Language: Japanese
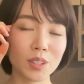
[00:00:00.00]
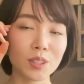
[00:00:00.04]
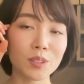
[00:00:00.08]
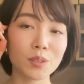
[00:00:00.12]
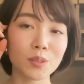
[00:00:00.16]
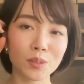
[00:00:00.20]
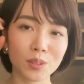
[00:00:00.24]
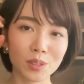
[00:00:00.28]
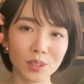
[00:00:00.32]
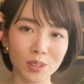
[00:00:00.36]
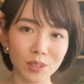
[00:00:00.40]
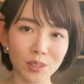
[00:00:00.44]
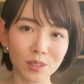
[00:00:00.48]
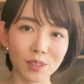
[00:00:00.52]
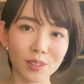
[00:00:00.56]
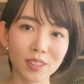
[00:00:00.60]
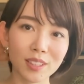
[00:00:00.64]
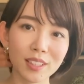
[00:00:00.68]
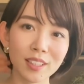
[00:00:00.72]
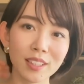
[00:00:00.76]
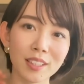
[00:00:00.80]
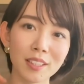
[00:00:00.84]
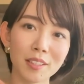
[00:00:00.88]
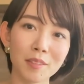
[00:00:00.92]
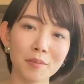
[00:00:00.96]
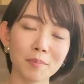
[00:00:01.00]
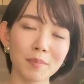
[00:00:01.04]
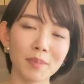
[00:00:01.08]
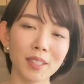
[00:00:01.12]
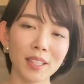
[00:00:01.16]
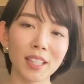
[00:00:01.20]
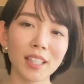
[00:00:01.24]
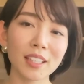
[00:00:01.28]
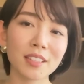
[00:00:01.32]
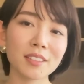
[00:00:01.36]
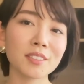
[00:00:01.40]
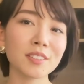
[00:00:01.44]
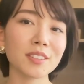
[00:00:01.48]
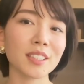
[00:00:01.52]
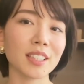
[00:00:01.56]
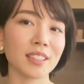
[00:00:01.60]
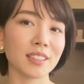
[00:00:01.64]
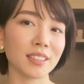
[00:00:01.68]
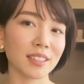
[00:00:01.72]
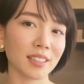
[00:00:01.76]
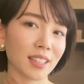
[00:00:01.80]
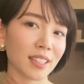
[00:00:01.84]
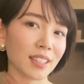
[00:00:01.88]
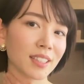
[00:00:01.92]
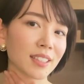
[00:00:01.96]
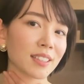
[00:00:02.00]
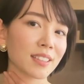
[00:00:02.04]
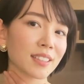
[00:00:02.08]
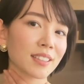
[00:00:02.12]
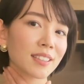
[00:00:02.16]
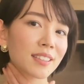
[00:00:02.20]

一つ、楽ですね。